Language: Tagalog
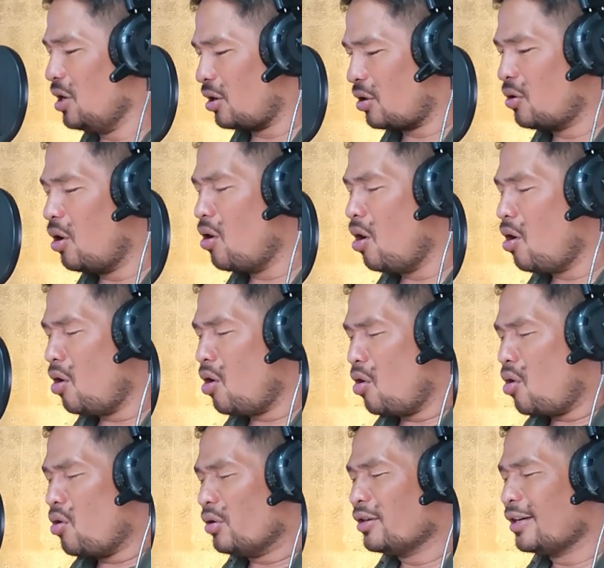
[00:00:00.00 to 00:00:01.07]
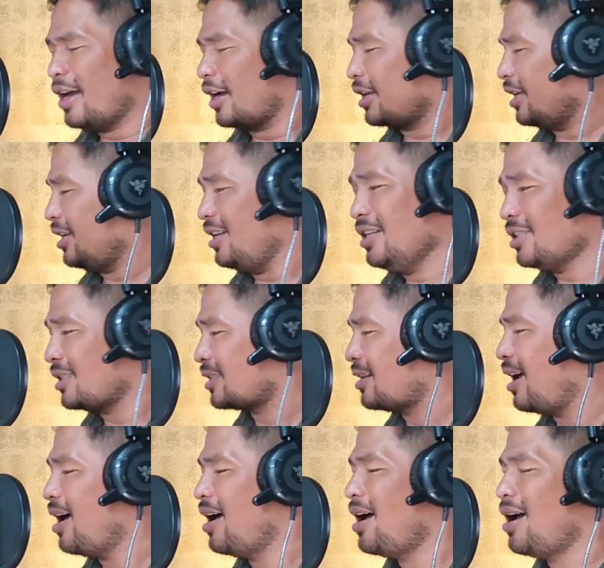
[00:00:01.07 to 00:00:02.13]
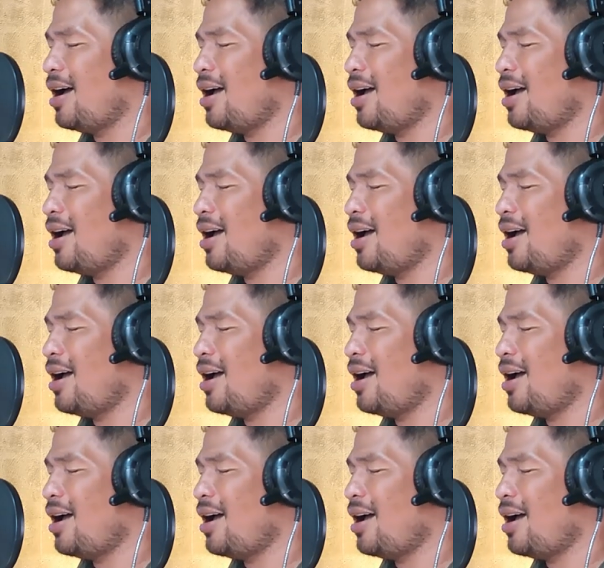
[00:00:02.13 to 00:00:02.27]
ako nag-isa